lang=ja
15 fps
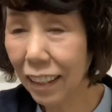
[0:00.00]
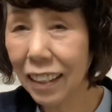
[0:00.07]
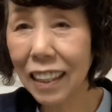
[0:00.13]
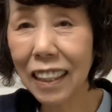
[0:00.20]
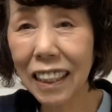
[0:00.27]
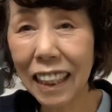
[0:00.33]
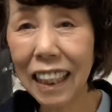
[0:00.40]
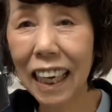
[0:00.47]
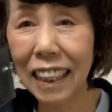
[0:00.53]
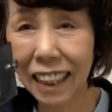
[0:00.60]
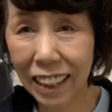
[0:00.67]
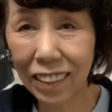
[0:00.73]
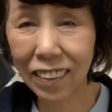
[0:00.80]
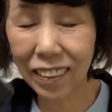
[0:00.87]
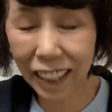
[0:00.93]
スイカ
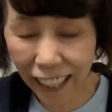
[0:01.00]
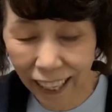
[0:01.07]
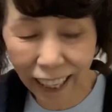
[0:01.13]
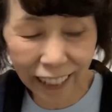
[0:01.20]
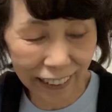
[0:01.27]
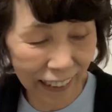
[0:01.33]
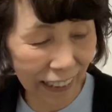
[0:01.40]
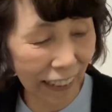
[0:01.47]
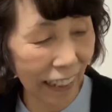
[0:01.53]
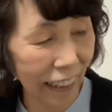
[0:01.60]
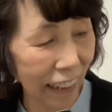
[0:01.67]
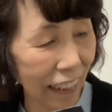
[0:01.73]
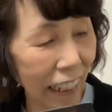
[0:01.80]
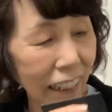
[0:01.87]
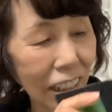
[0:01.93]
など定期で
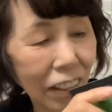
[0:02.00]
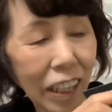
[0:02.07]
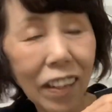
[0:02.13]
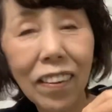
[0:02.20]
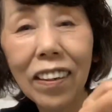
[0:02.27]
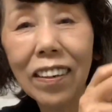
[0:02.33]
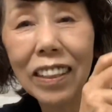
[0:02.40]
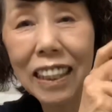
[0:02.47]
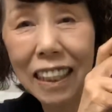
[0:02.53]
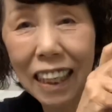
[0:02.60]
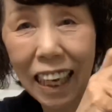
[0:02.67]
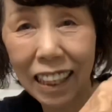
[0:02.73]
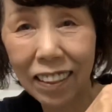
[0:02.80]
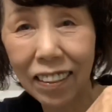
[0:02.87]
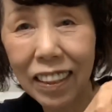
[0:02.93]
すねそれをこち
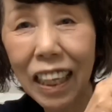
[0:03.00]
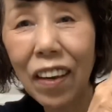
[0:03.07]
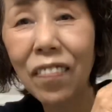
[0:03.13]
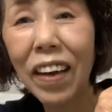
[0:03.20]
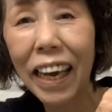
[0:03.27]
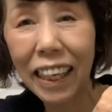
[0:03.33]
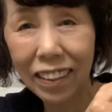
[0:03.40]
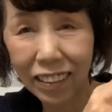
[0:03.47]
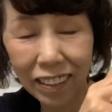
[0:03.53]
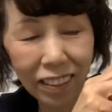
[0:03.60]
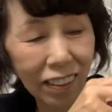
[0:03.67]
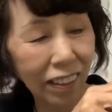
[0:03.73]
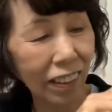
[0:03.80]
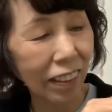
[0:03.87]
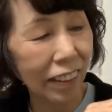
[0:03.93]
らの手前の
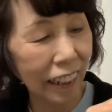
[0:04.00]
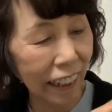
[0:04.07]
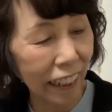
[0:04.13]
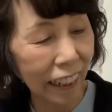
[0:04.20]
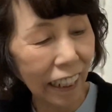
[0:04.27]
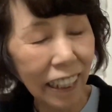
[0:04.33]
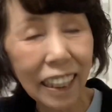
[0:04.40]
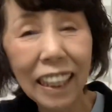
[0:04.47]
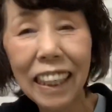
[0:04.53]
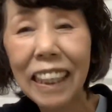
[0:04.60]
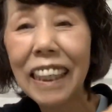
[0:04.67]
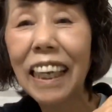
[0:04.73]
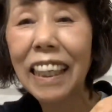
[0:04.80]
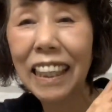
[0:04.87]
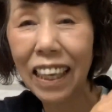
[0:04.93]
ところに
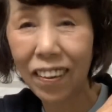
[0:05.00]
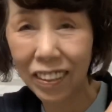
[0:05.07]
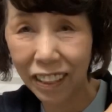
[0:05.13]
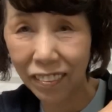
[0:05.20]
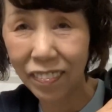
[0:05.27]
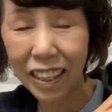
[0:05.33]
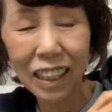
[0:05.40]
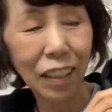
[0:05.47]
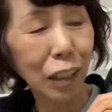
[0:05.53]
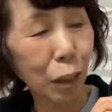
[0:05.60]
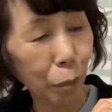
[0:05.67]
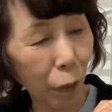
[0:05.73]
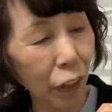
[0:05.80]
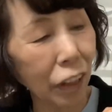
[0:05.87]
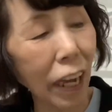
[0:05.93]
入れておきましょう
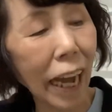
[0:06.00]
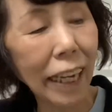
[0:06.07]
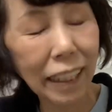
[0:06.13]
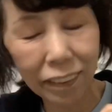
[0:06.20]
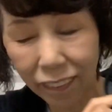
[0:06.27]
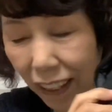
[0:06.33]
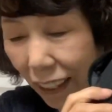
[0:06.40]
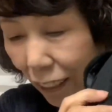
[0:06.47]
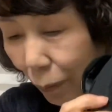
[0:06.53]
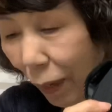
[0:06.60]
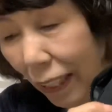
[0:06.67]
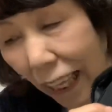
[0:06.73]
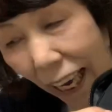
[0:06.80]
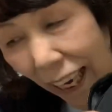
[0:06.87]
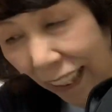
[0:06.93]
スポッと入ります
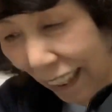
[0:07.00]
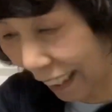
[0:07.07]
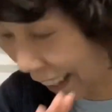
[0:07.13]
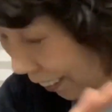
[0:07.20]
まだ入り